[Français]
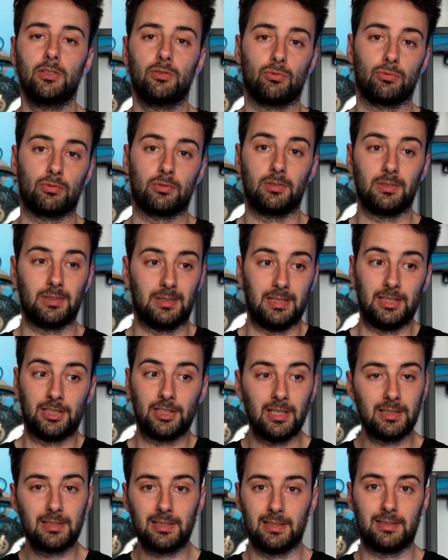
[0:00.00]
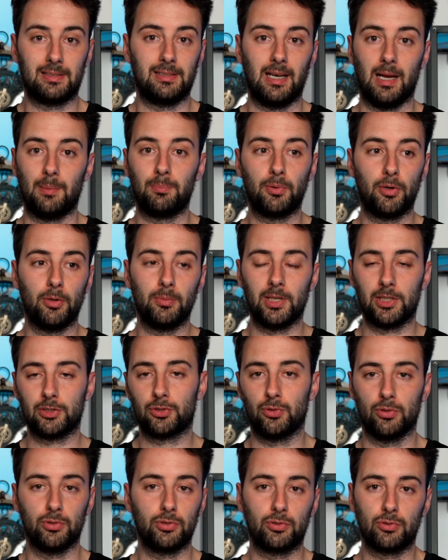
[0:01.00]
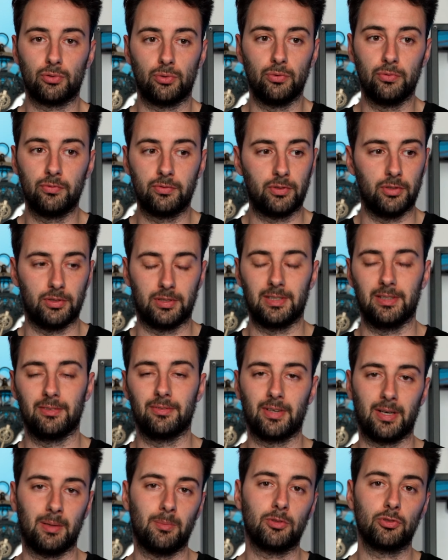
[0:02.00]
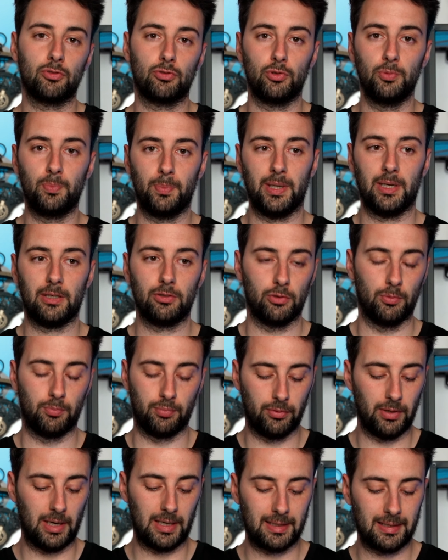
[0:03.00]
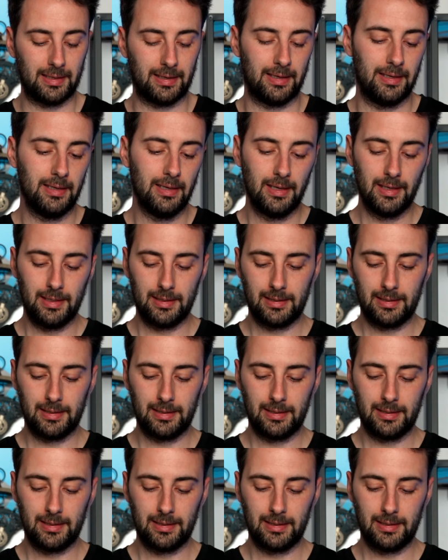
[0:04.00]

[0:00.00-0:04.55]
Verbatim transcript: Donc déjà, ça c'est la première chose, je trouve que c'est vraiment super de pouvoir créer